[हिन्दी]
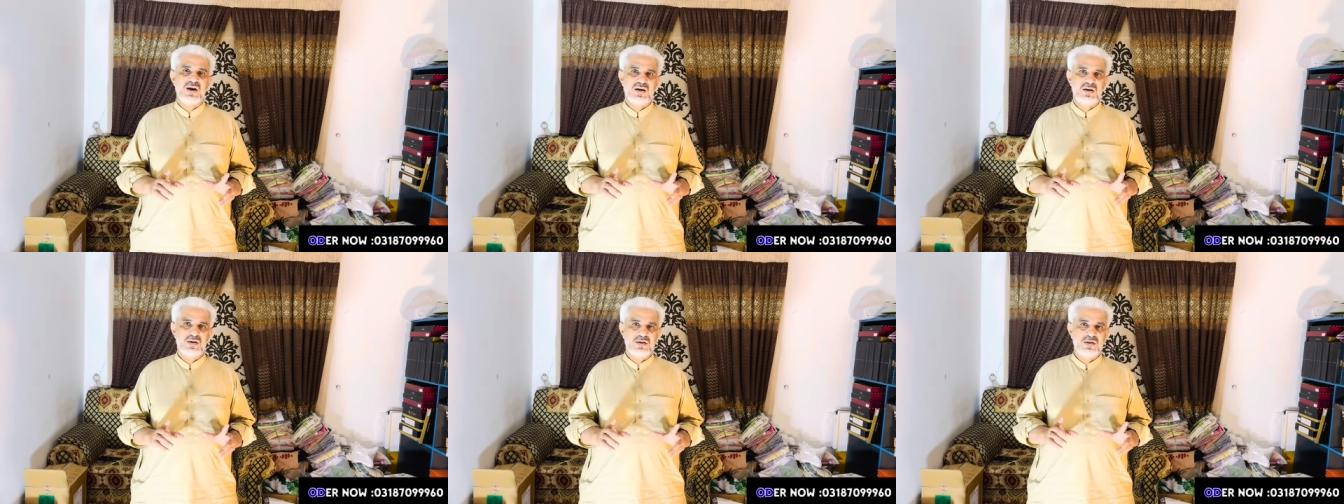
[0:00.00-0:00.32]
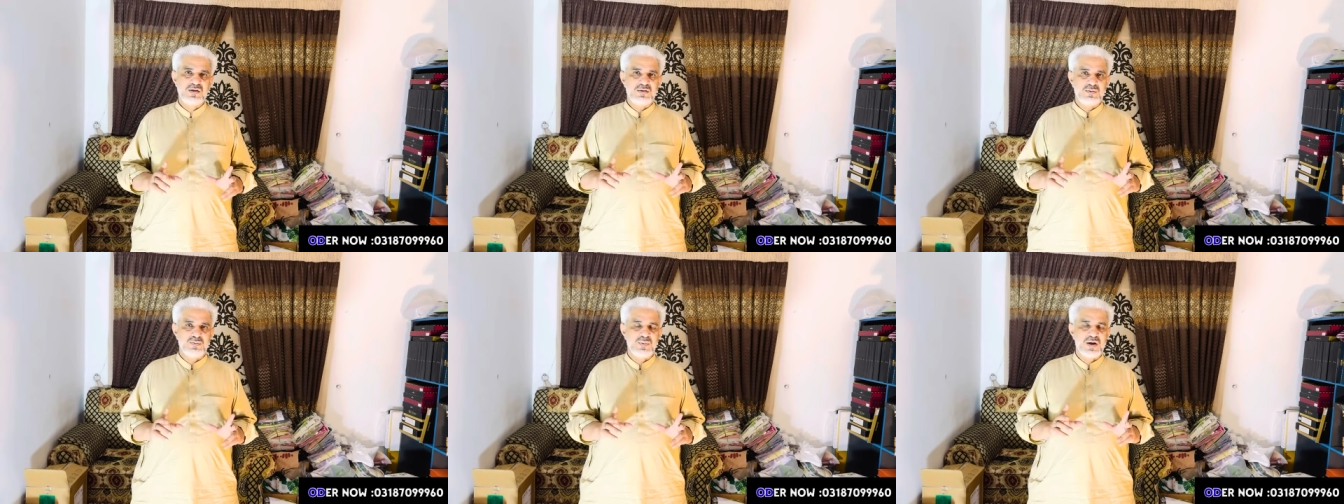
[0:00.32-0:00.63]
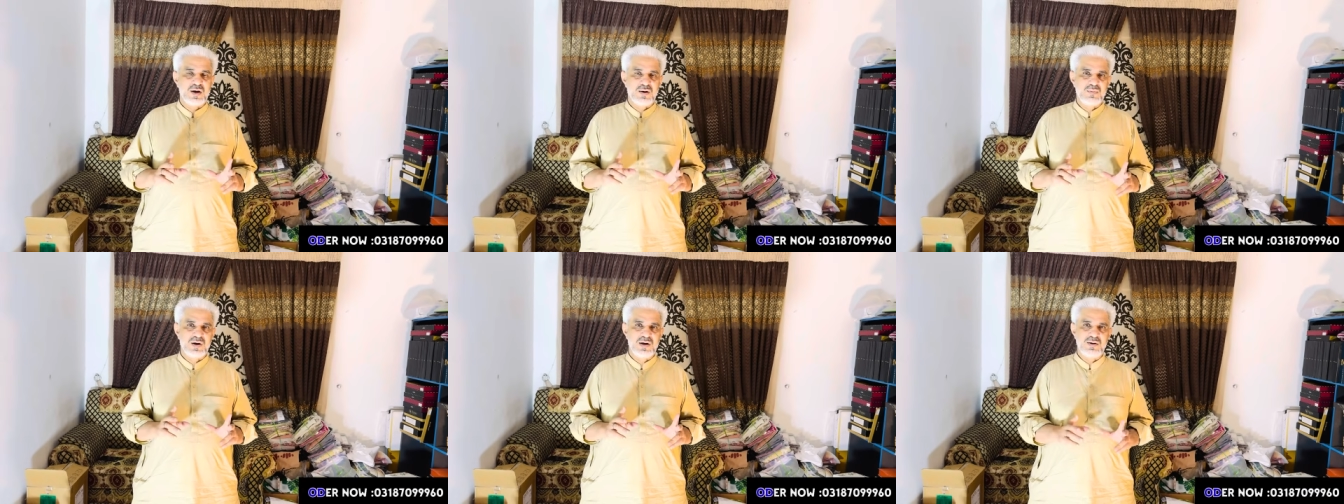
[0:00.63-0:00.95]
नहीं इसमें
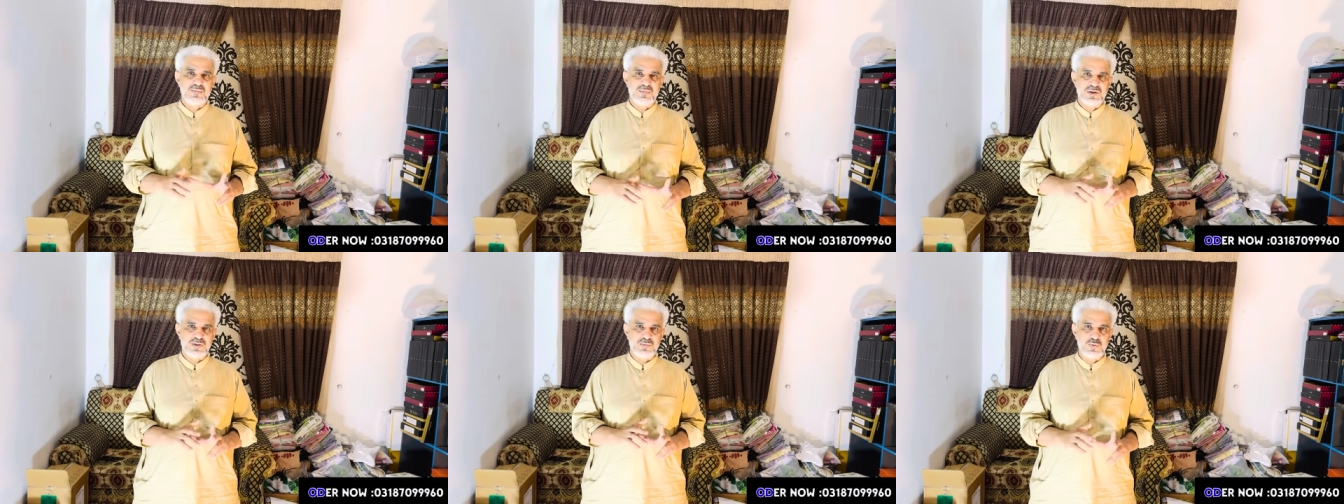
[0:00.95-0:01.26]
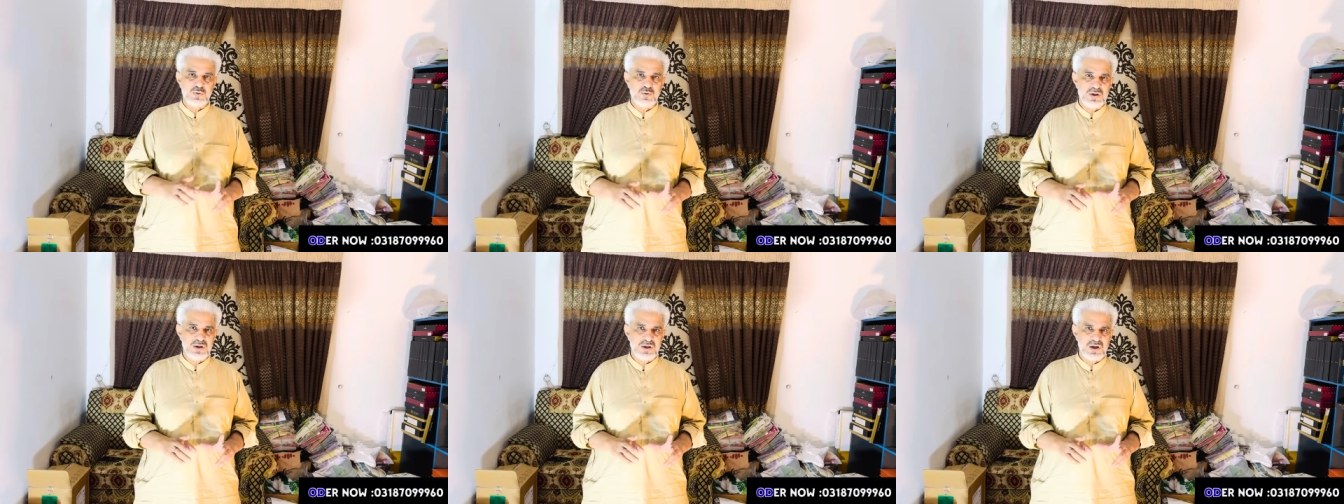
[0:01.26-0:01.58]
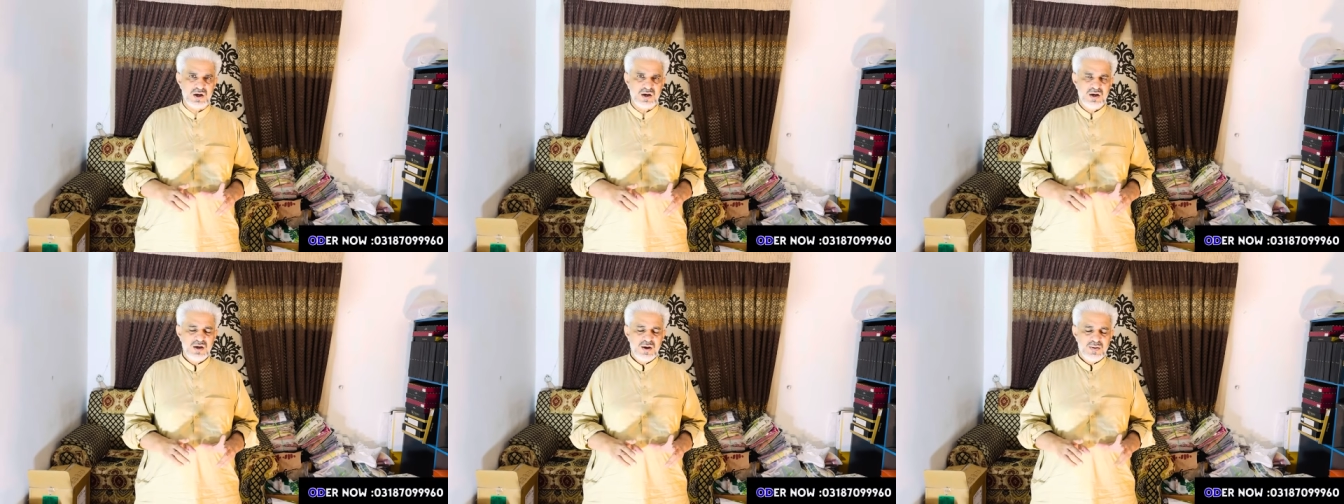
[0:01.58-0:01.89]
हमारी मजबूरी
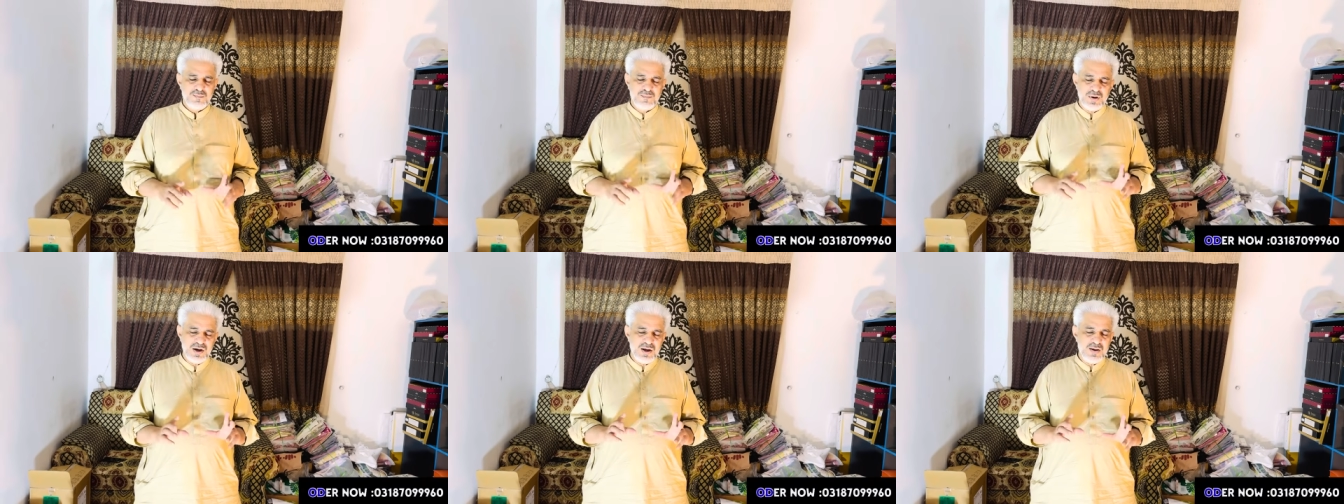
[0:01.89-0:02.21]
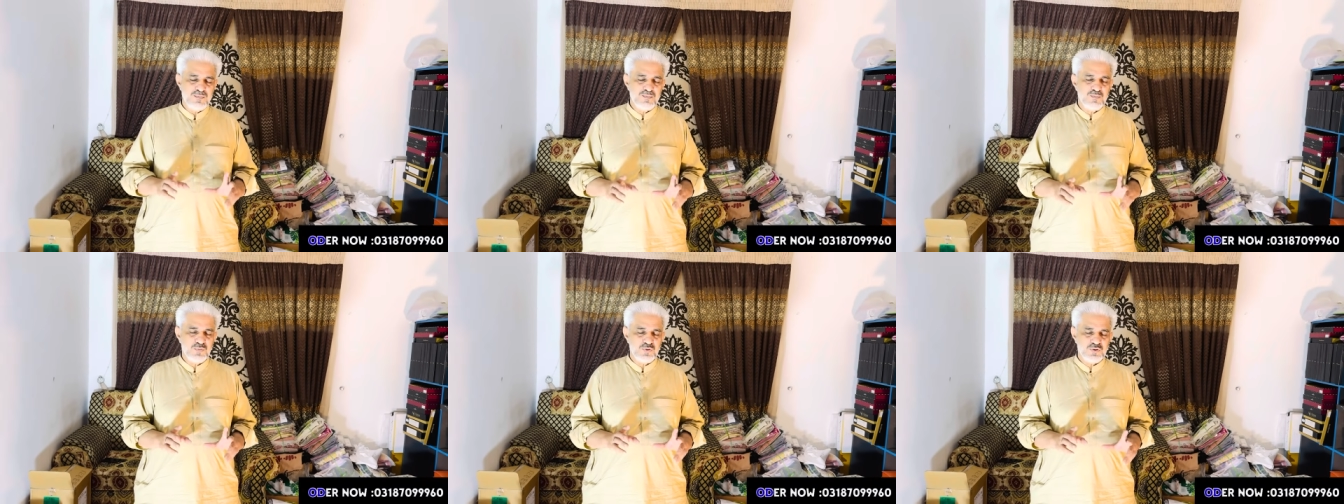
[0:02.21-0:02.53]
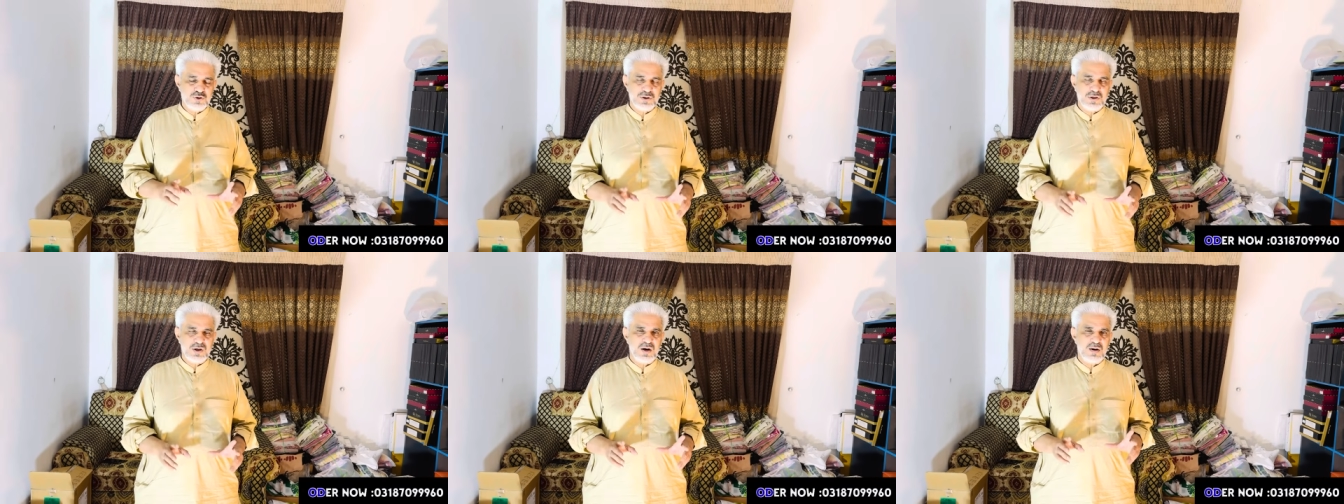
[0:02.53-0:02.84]
है बड़ी
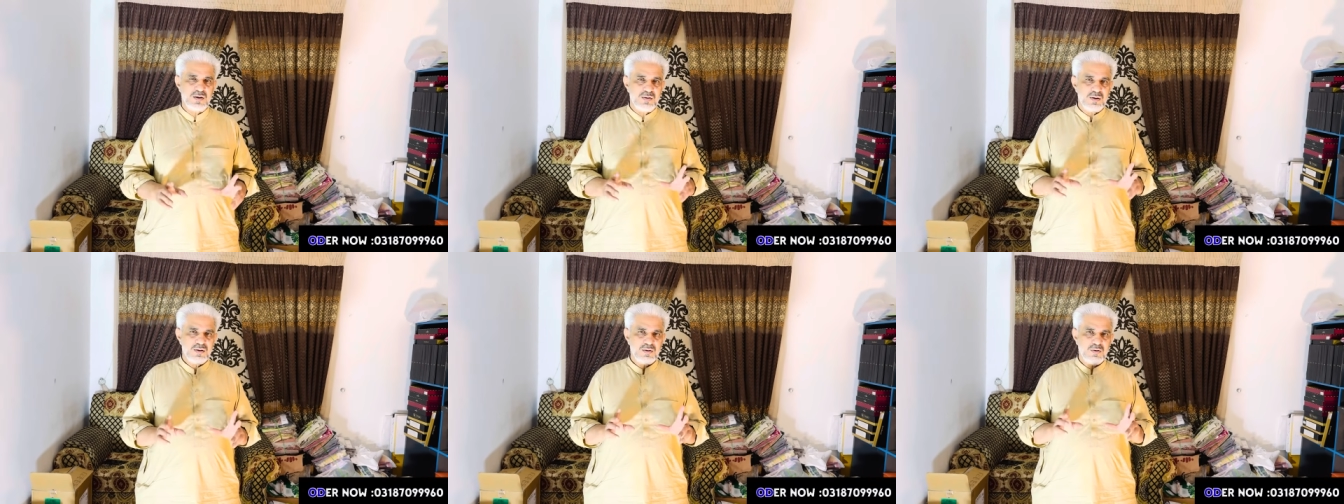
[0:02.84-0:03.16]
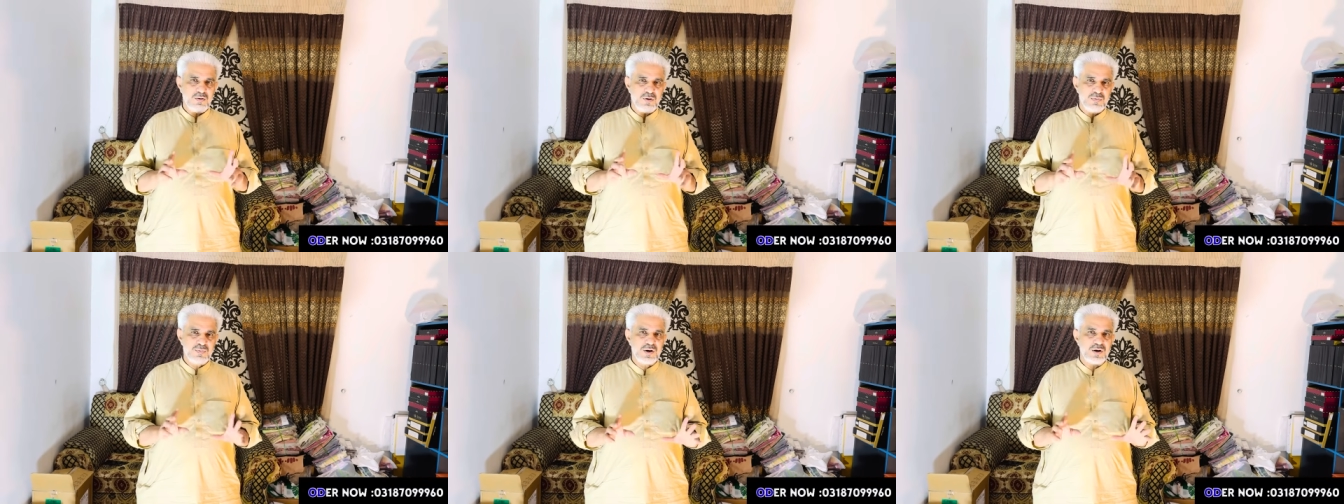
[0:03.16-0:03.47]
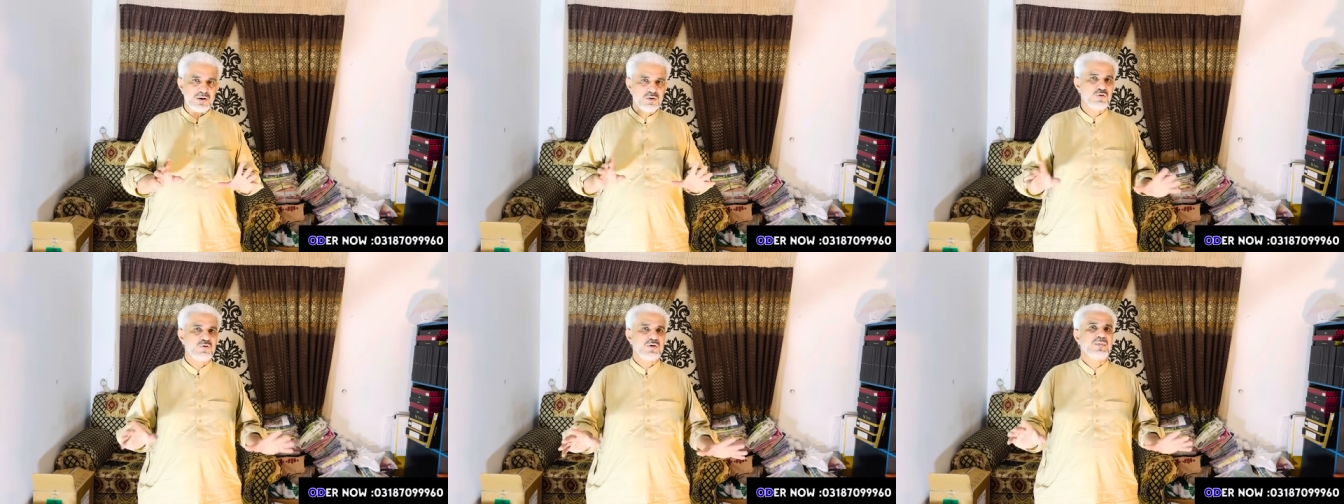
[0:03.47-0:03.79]
मुश्किल और
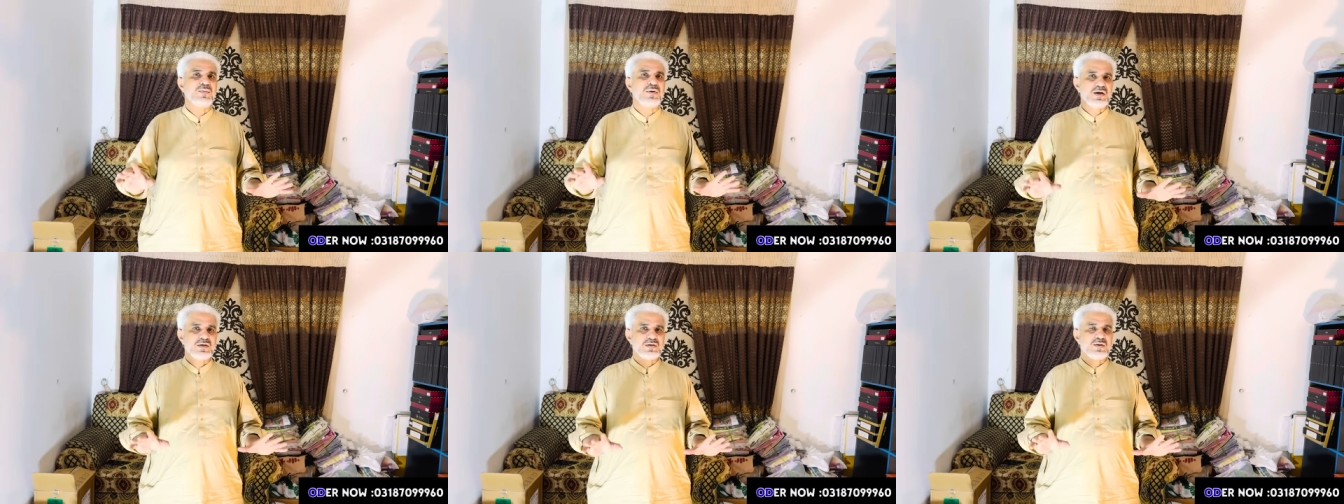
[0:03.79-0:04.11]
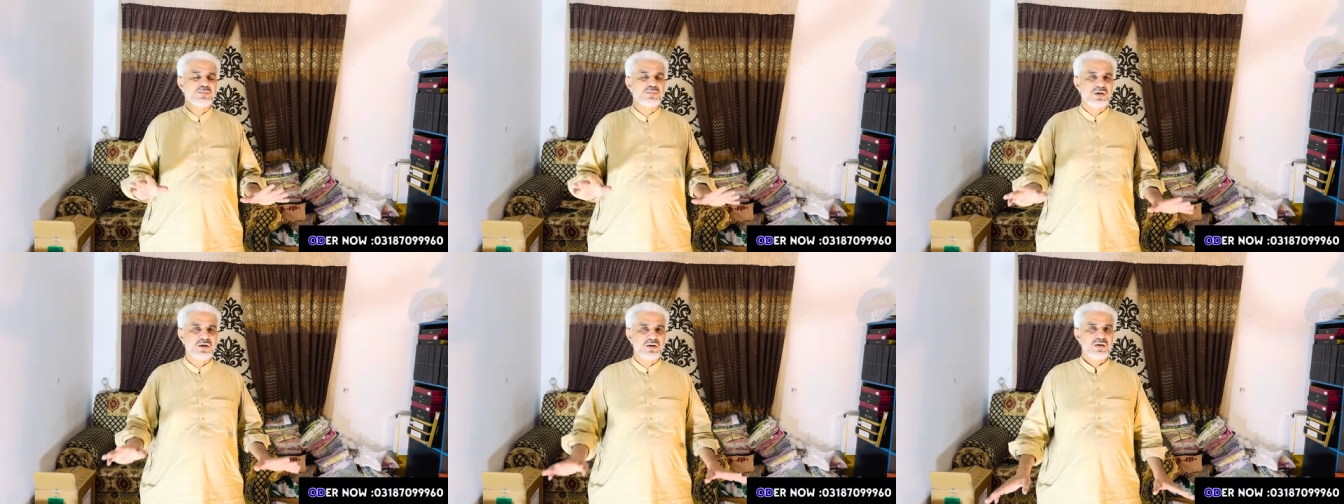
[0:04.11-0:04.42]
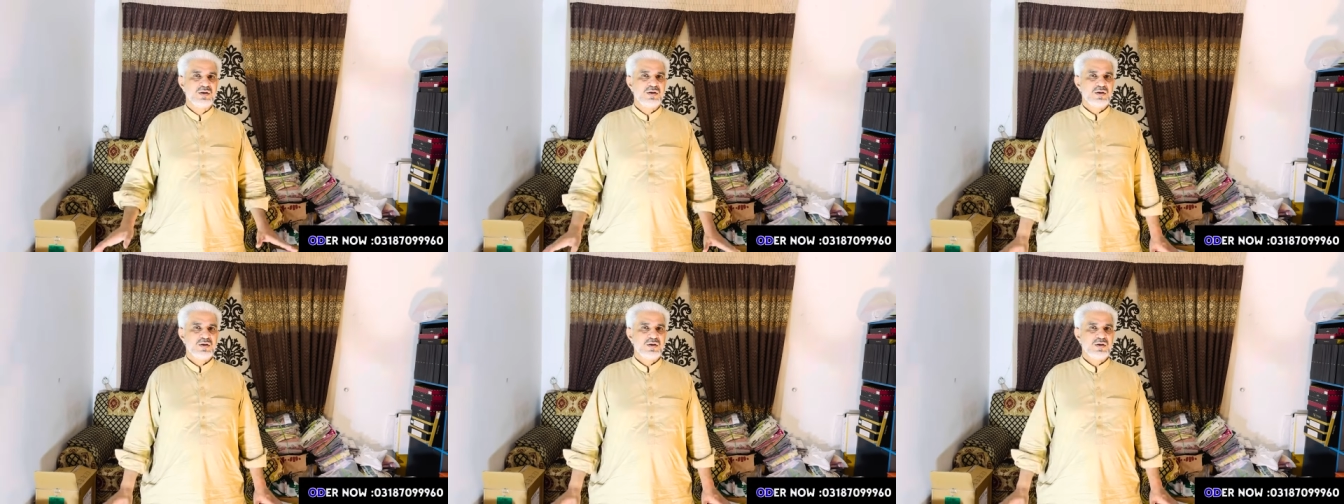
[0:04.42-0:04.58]
मिन्नतों के बाद समझें